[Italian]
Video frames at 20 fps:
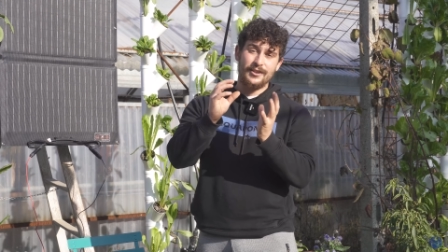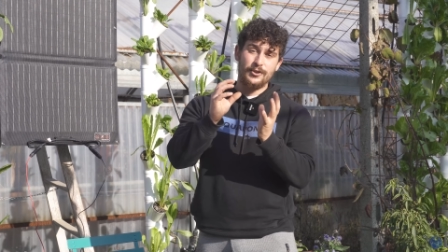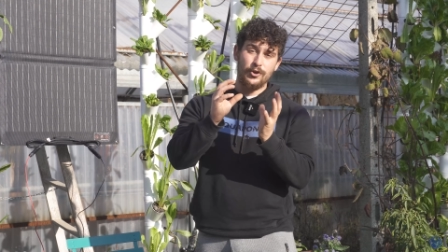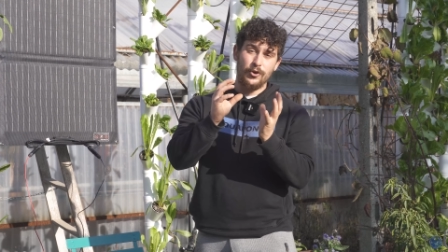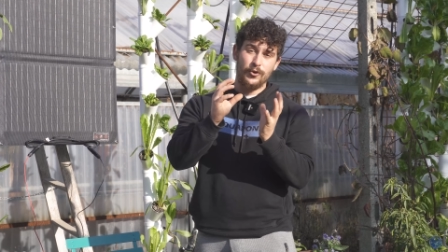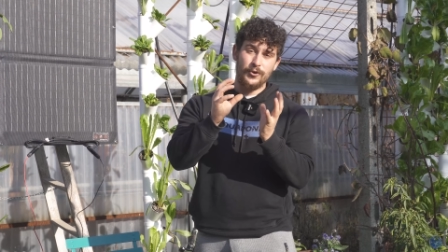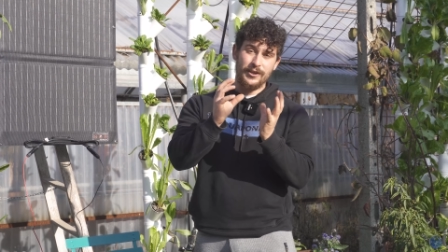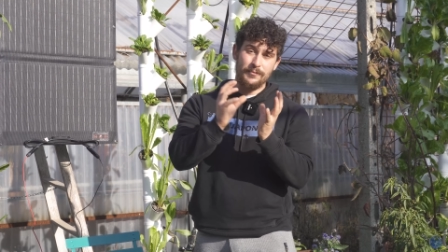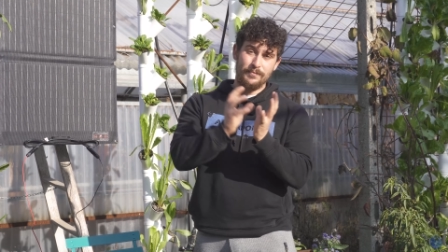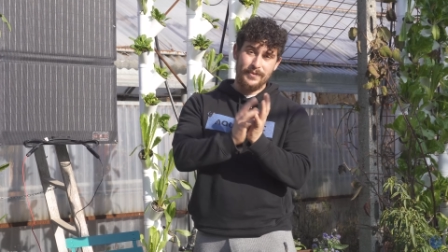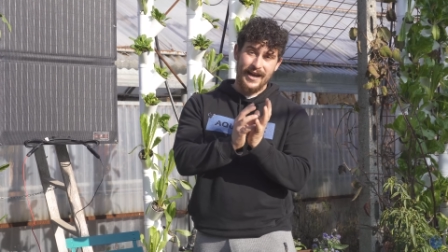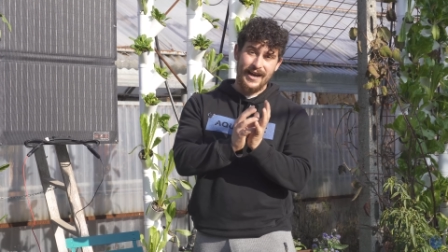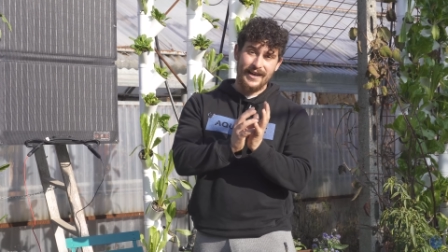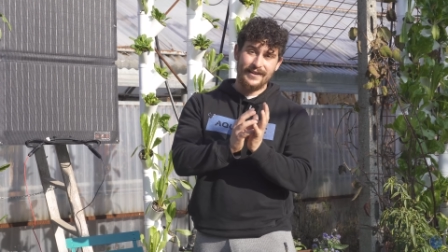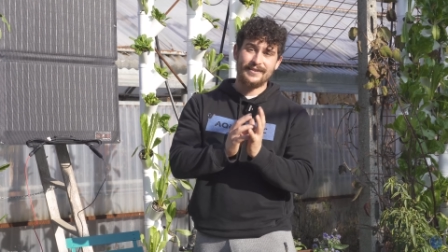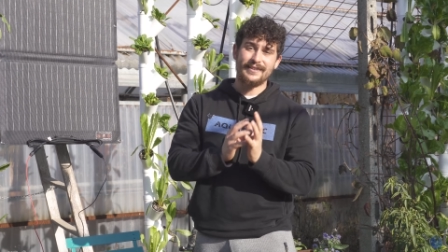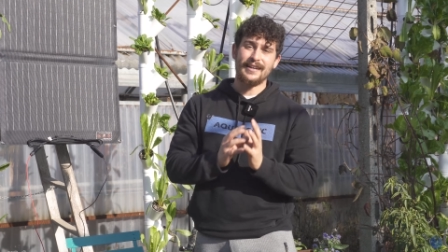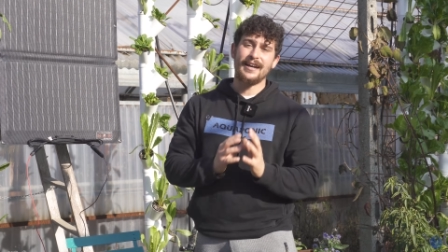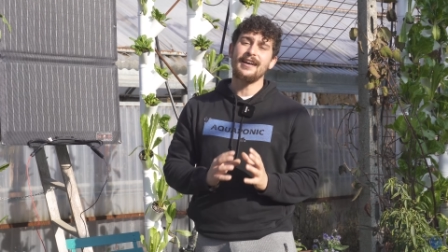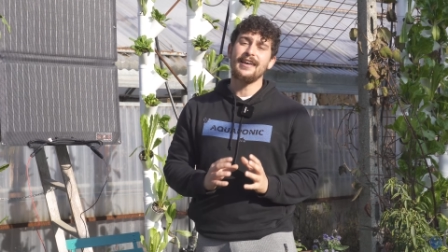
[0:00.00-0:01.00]
di ogni
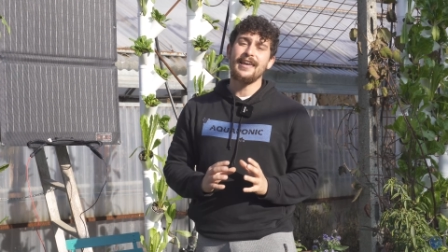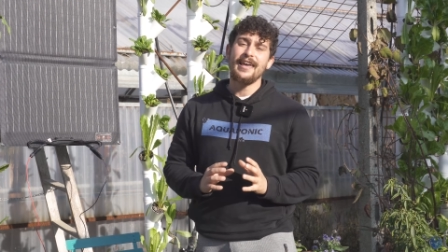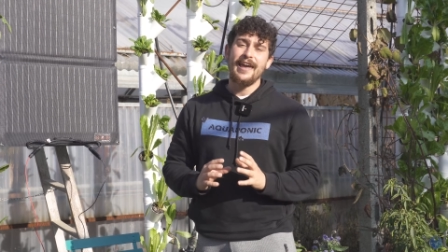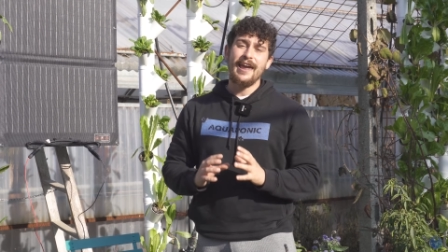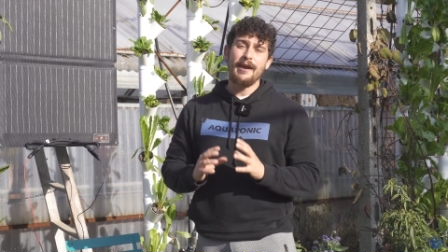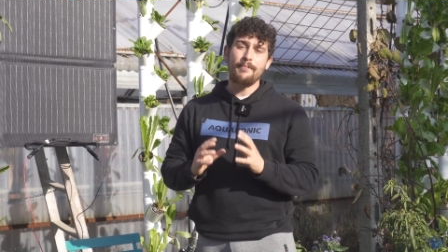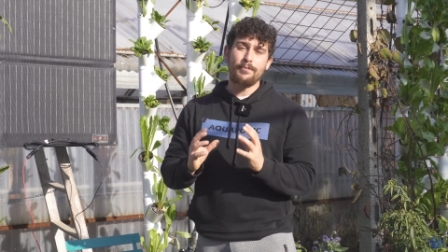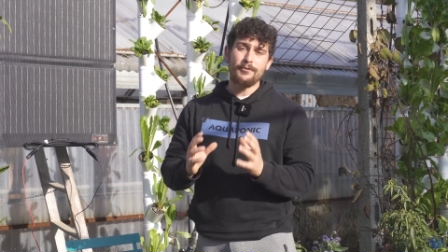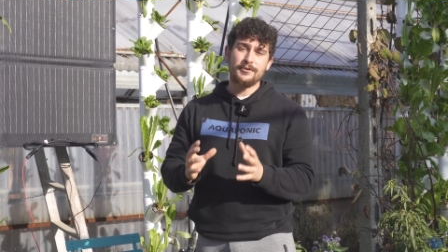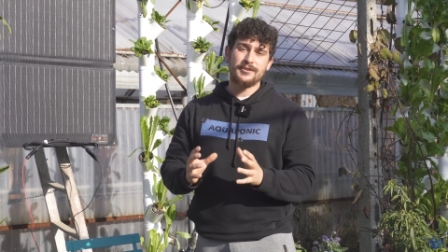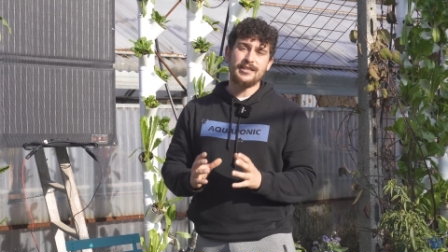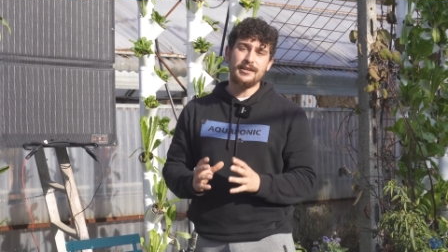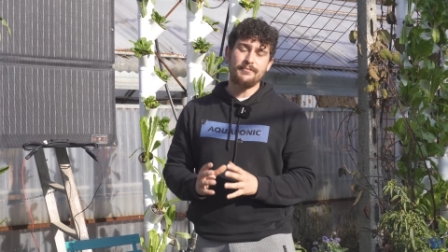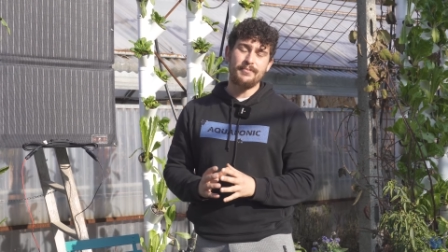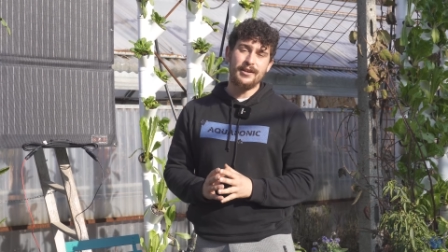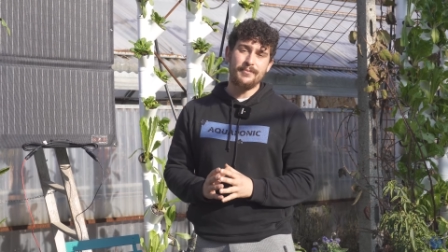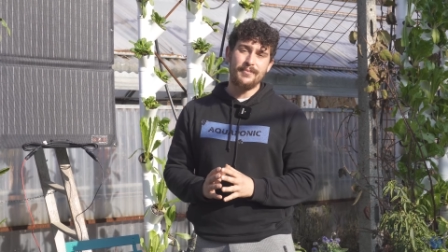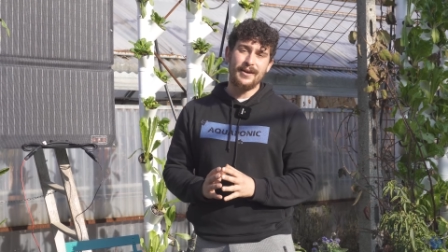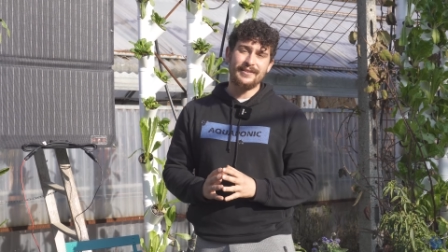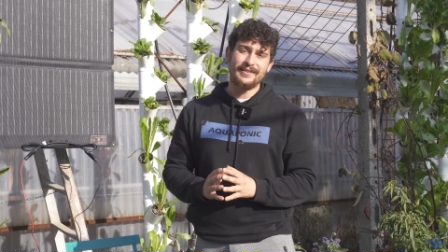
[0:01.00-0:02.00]
pianta, è
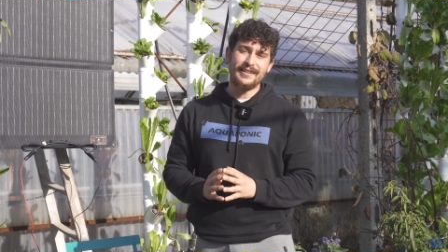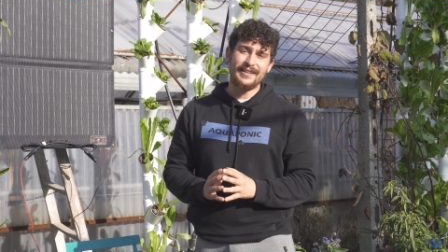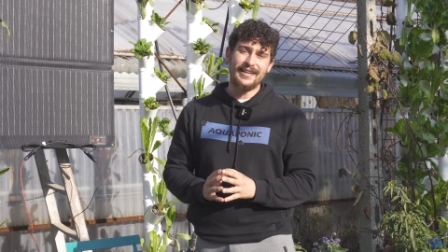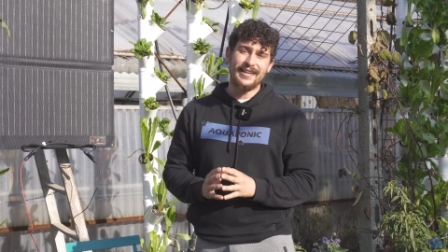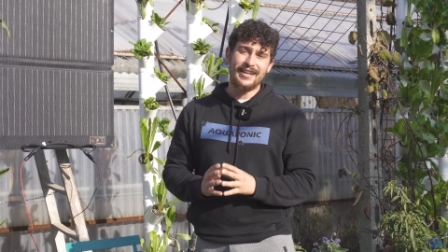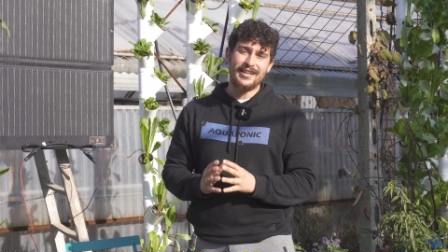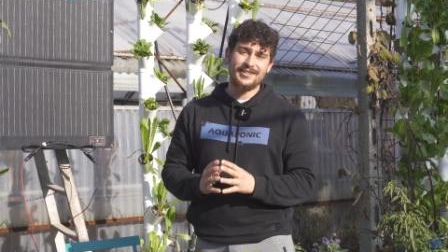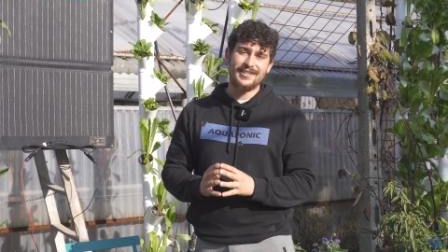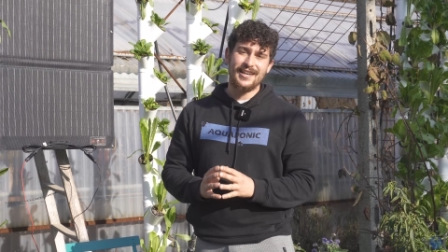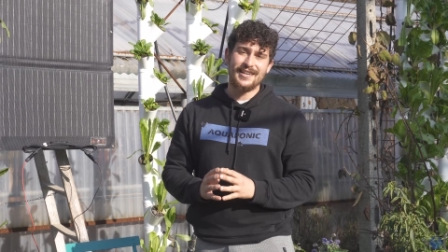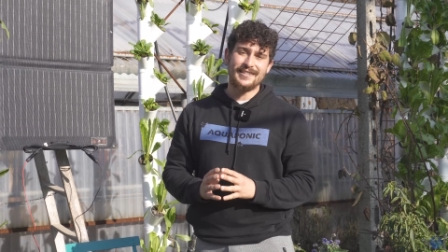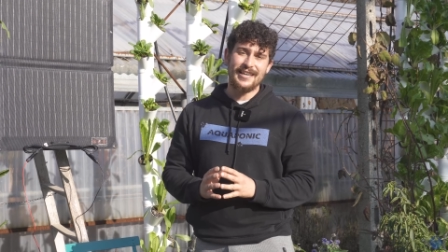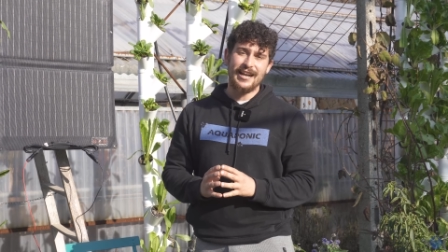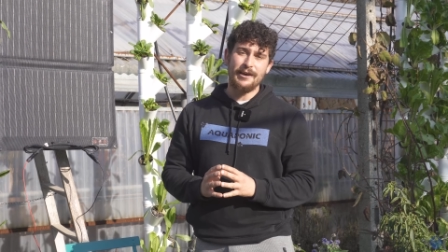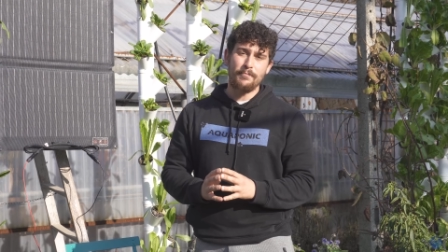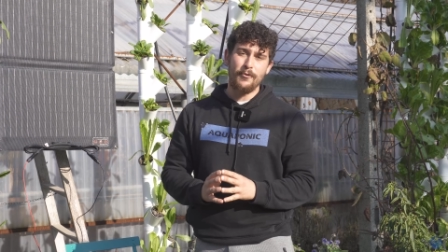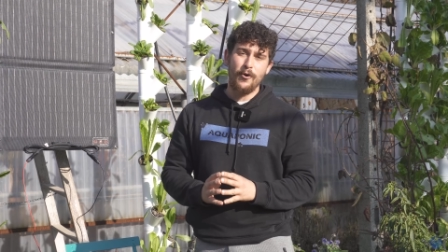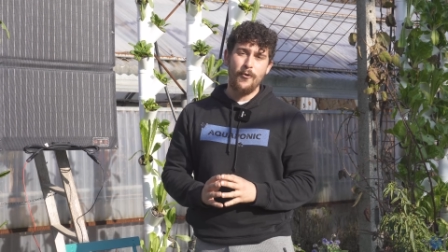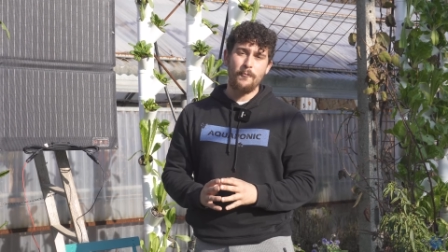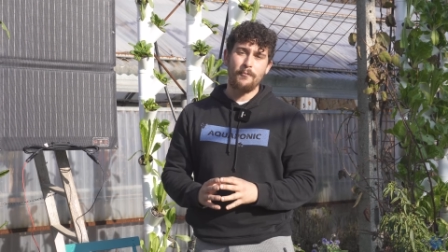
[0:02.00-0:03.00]
possibile mantenere accesa
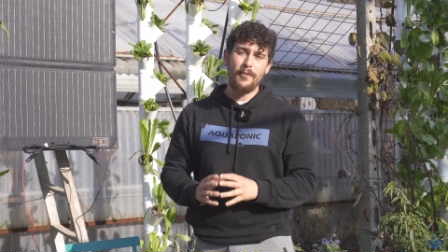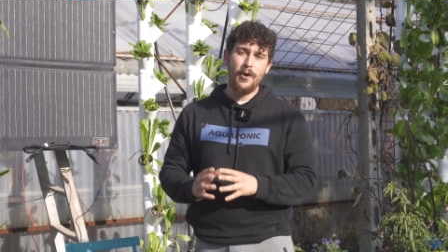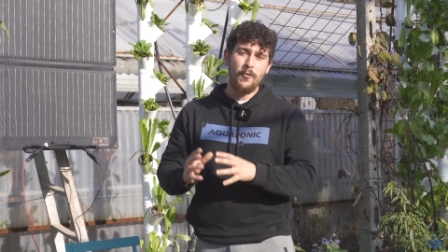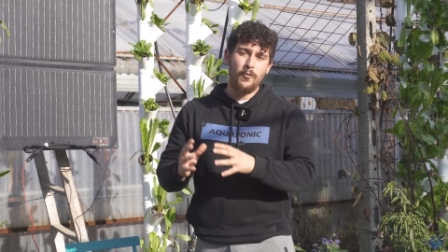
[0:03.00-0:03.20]
la pompa